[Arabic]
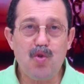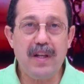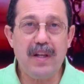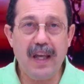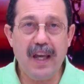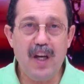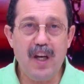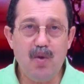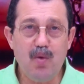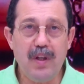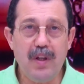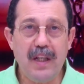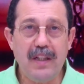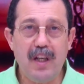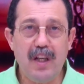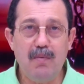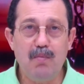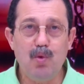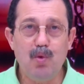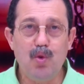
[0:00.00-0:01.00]
القانونية
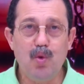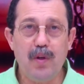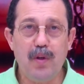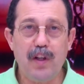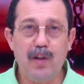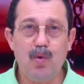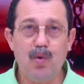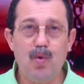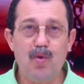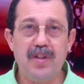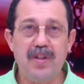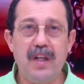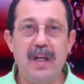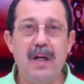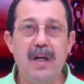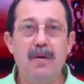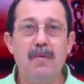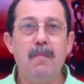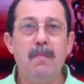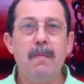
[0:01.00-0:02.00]
ديال مدونة
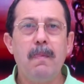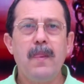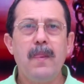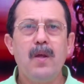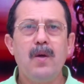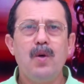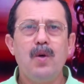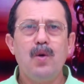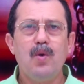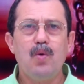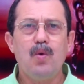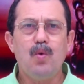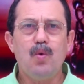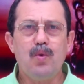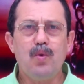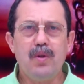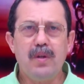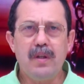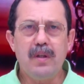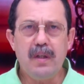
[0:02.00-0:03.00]
الأسرة
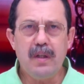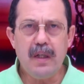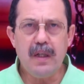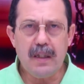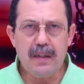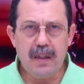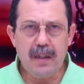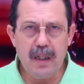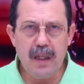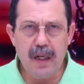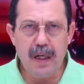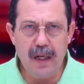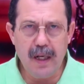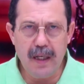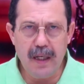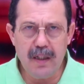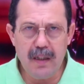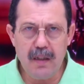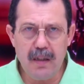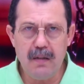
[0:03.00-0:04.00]
ونعطي
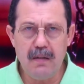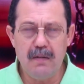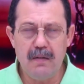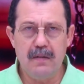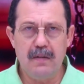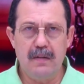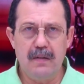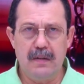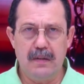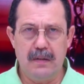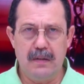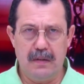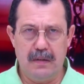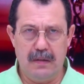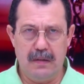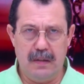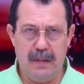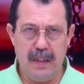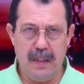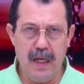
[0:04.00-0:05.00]
الرأي
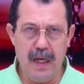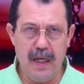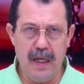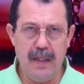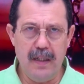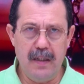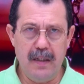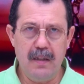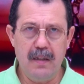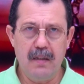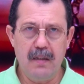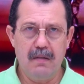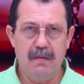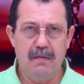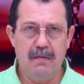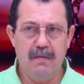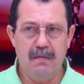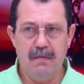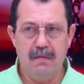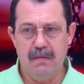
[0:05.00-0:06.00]
ديالي
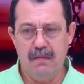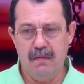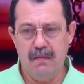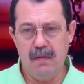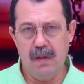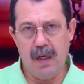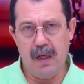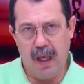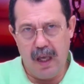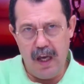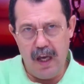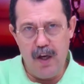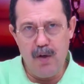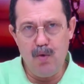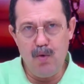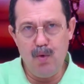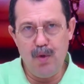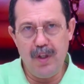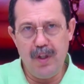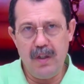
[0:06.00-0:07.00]

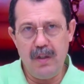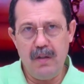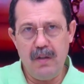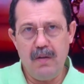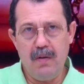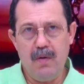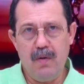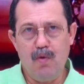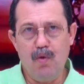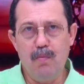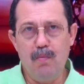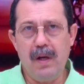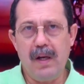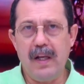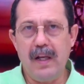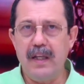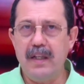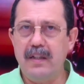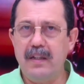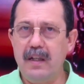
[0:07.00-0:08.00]
القانوني ثم
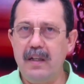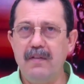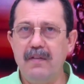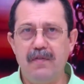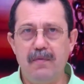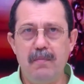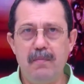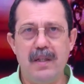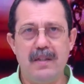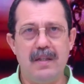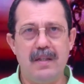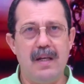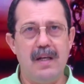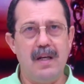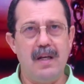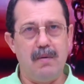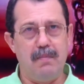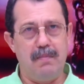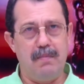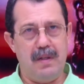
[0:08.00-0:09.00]
الرأي ديالي فيما
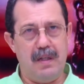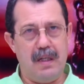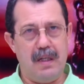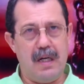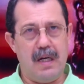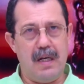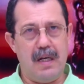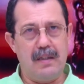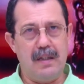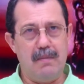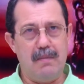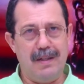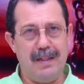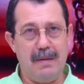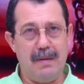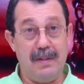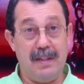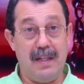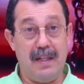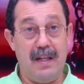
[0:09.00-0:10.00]
يتعلق بالقرار ديال
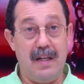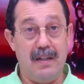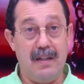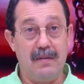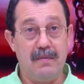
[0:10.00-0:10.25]
محكمة النقد